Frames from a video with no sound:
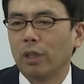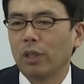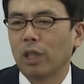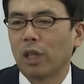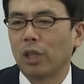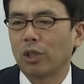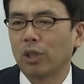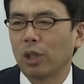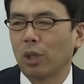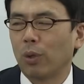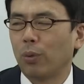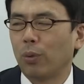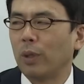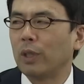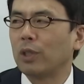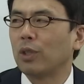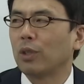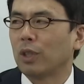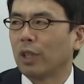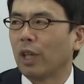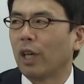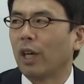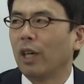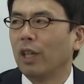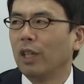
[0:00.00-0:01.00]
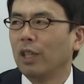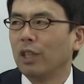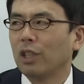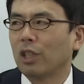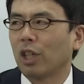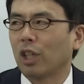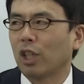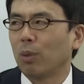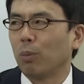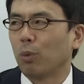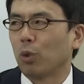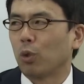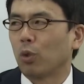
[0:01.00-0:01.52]
歳出が増えすぎて
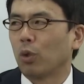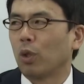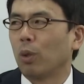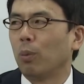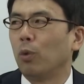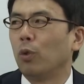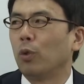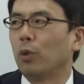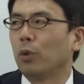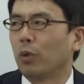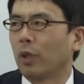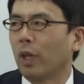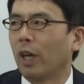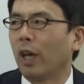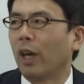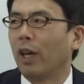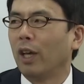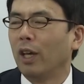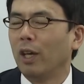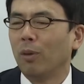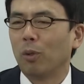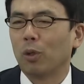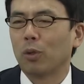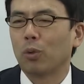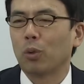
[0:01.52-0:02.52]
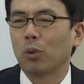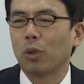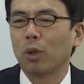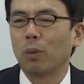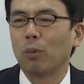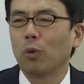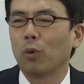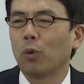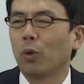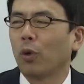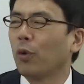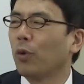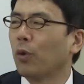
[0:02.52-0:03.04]
借金もとても多いので、とて
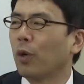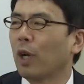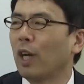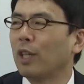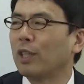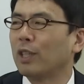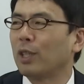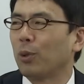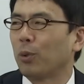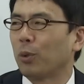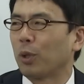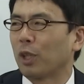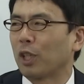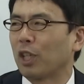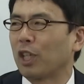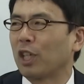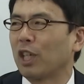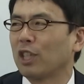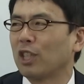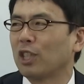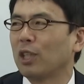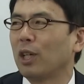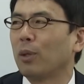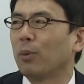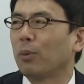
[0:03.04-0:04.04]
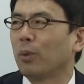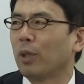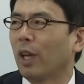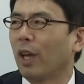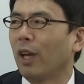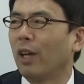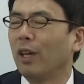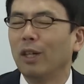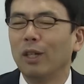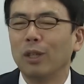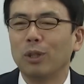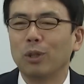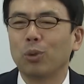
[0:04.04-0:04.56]
もこれを返せるような気がしないの
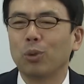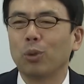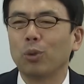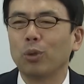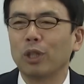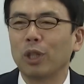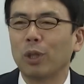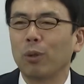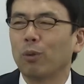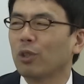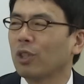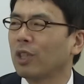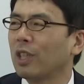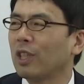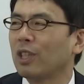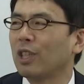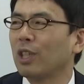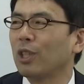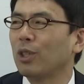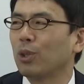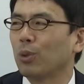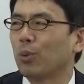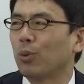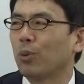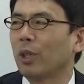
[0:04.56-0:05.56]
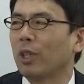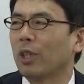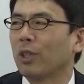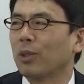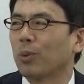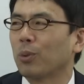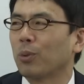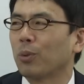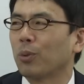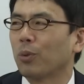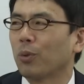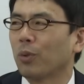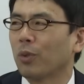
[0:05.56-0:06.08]
で増税をして税収を増やす
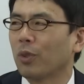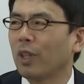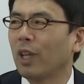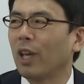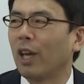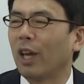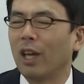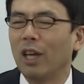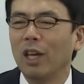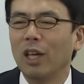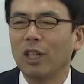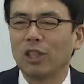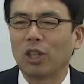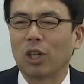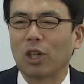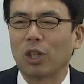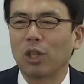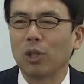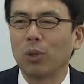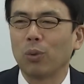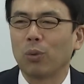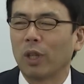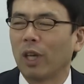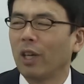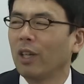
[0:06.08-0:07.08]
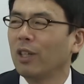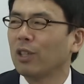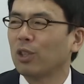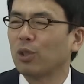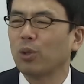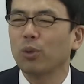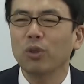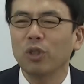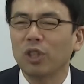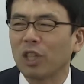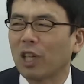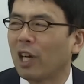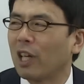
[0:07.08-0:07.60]
ことによって借金をね
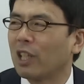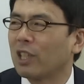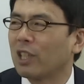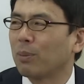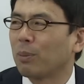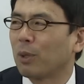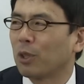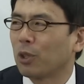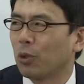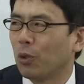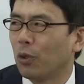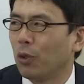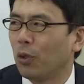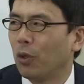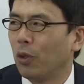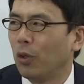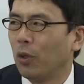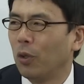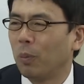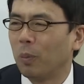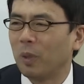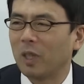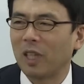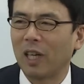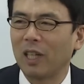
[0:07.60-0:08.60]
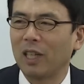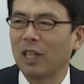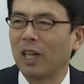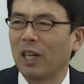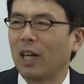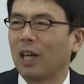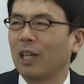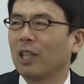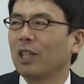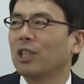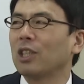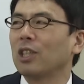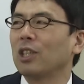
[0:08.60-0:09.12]
すぐに返しましょうみたいな
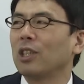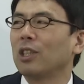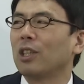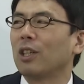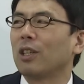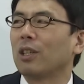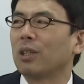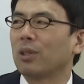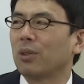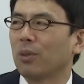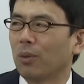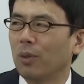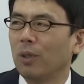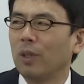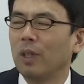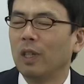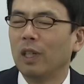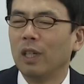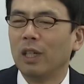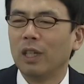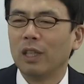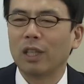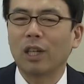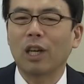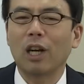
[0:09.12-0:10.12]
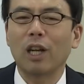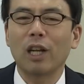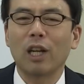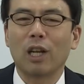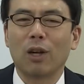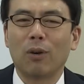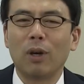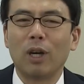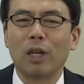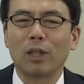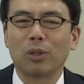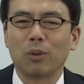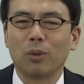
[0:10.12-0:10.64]
話なんですよ。で彼
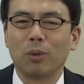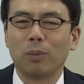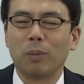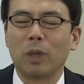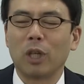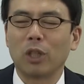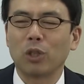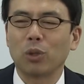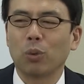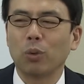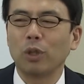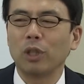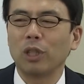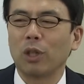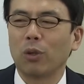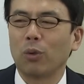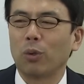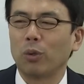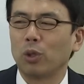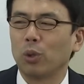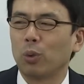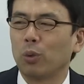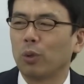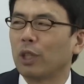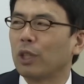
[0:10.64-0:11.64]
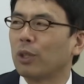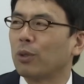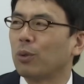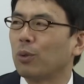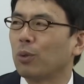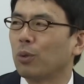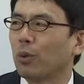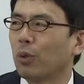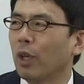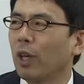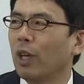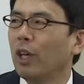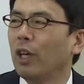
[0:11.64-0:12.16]
らはそのまあ消費税を増税す
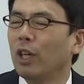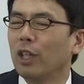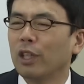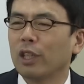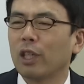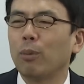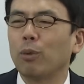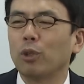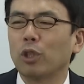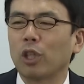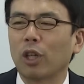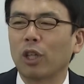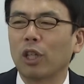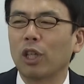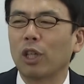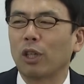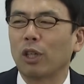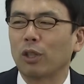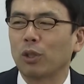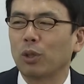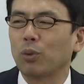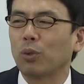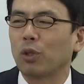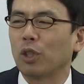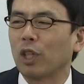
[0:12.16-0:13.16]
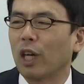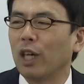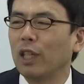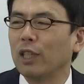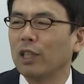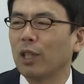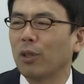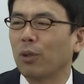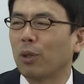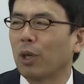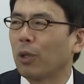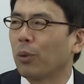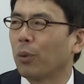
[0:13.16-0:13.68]
るとね、さも借金がすぐに返
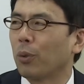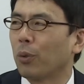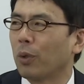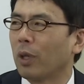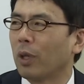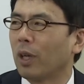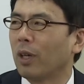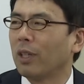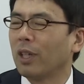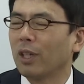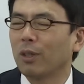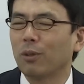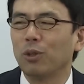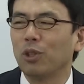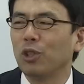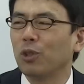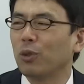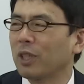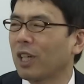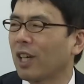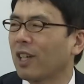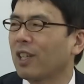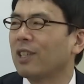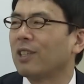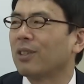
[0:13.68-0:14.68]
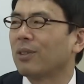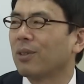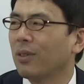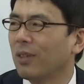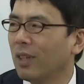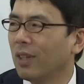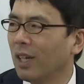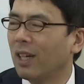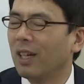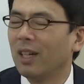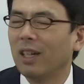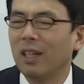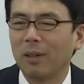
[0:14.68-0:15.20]
せるかのような、ね、国の借金ですけ
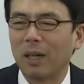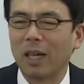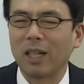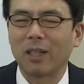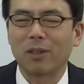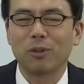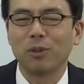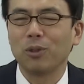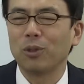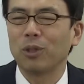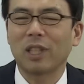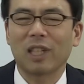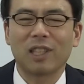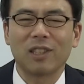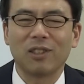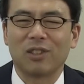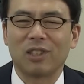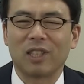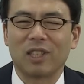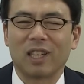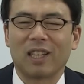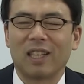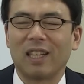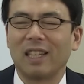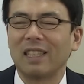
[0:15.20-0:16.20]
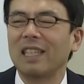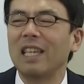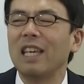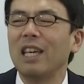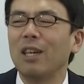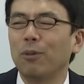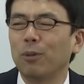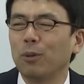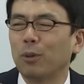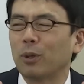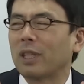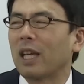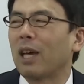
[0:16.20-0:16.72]
どね、うん、あ国の借金でしたけどね、
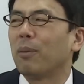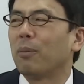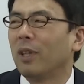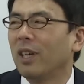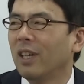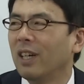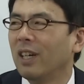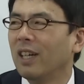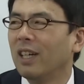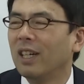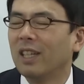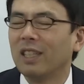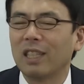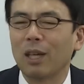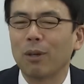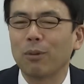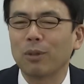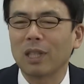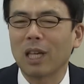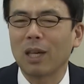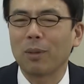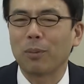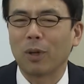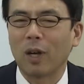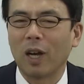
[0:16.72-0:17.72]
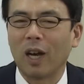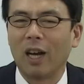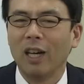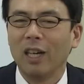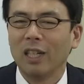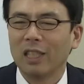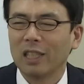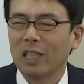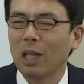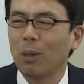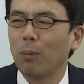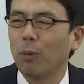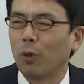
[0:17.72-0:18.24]
政府の債務ね、政府債務が
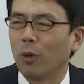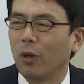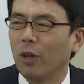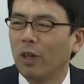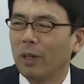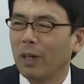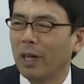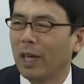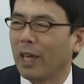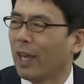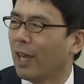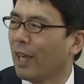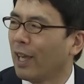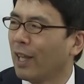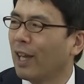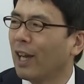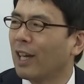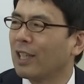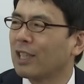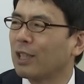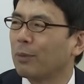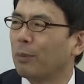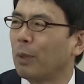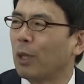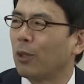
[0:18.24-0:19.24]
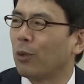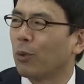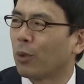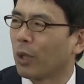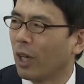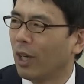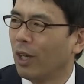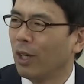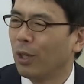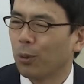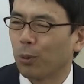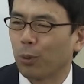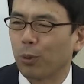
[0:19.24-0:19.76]
さも減り始めるよう
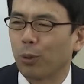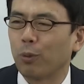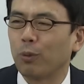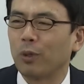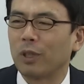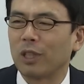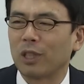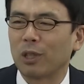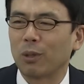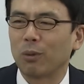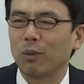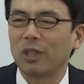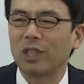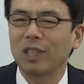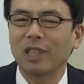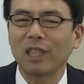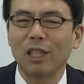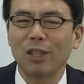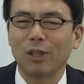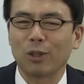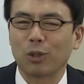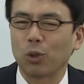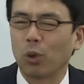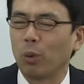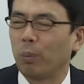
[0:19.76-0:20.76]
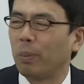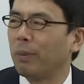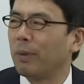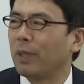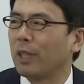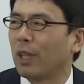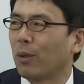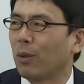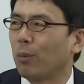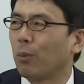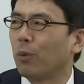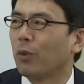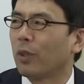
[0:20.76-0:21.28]
なことを言うんですけど、実際にはすごい
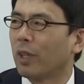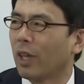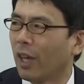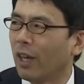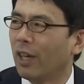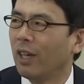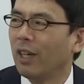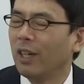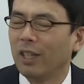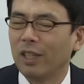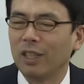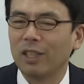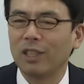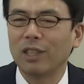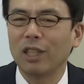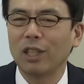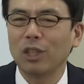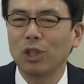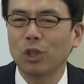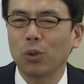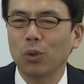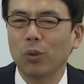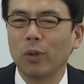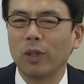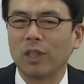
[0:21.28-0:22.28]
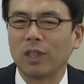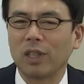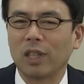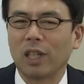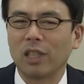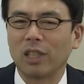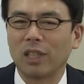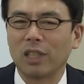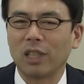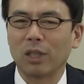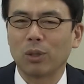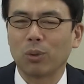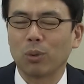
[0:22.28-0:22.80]
ビビたるもんで、うん、せんちょうえんに
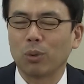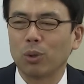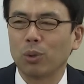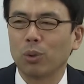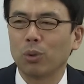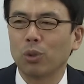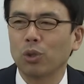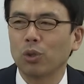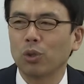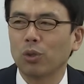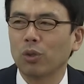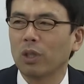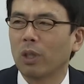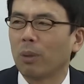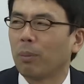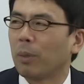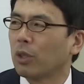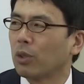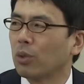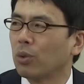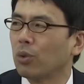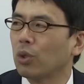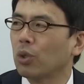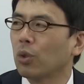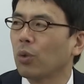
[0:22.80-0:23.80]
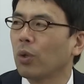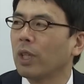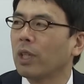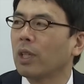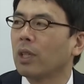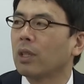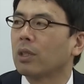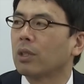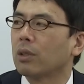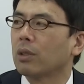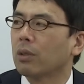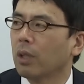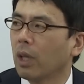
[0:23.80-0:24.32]
対してその増収っていうのはまあ数兆円
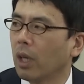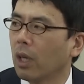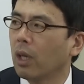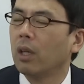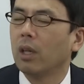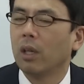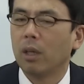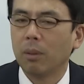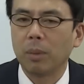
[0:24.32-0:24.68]
なんですよね、はい、